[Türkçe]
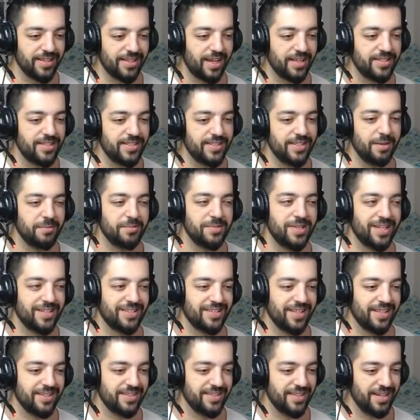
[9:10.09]
Atacağım
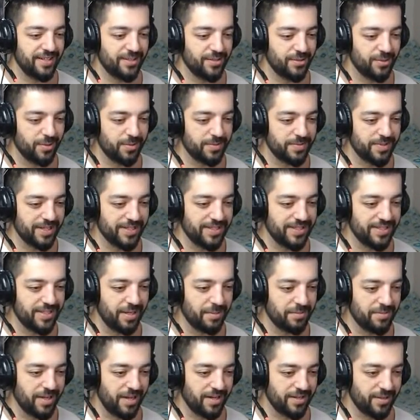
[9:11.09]
zaten. Diğer dropta
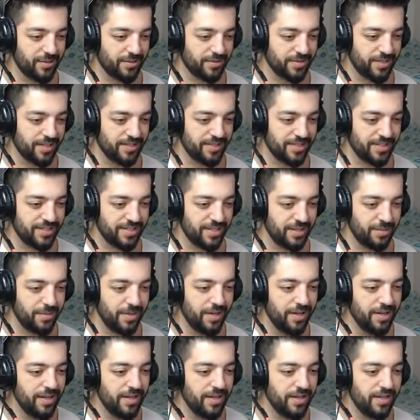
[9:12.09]
atacağım kar 98
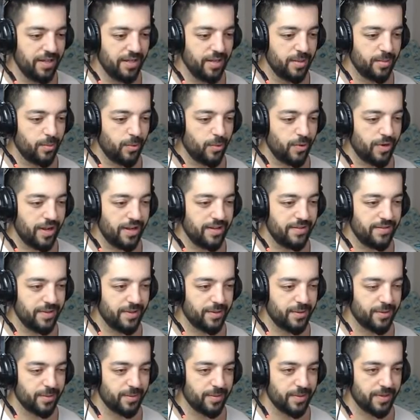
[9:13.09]
ama moral
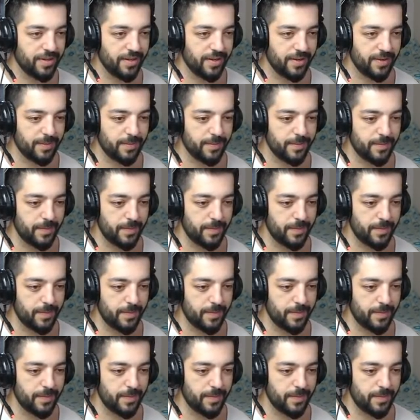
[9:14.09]
veriyor bana.